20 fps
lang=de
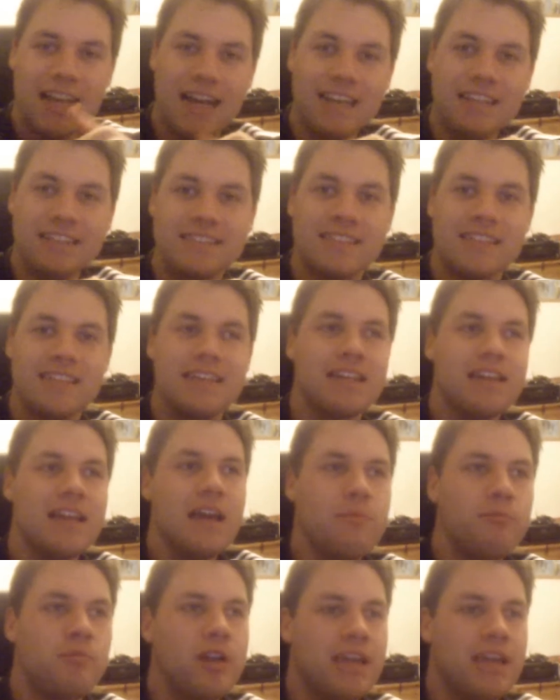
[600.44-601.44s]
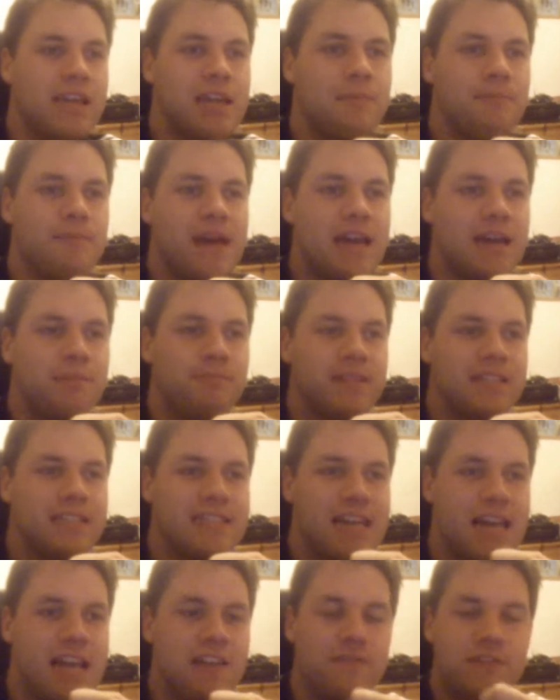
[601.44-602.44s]
Geiles Ding. Breaking Bad bin
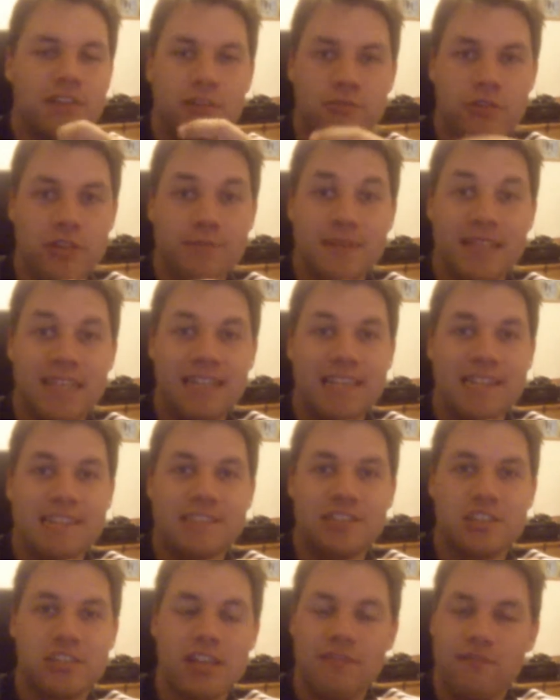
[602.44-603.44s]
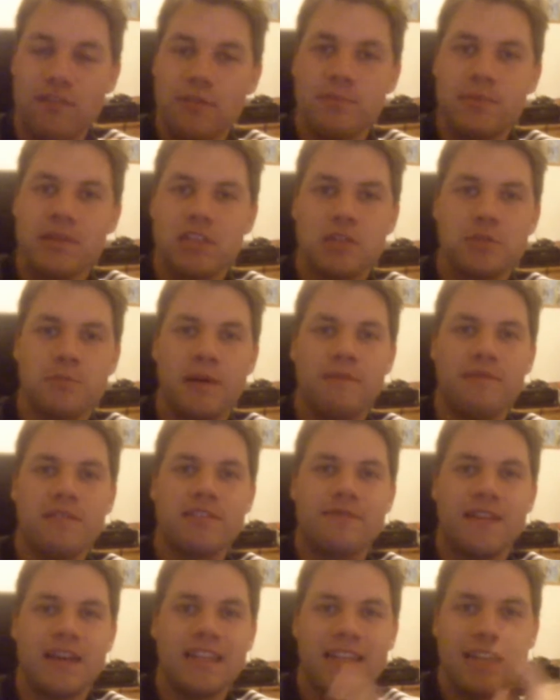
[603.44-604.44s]
ich Hälfte durch mit der letzten Staffel. Bin gespannt,
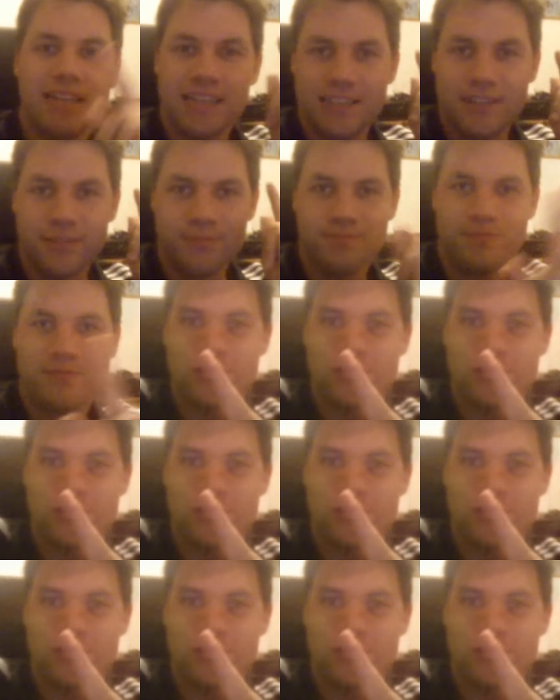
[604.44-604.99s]
wie es weitergeht.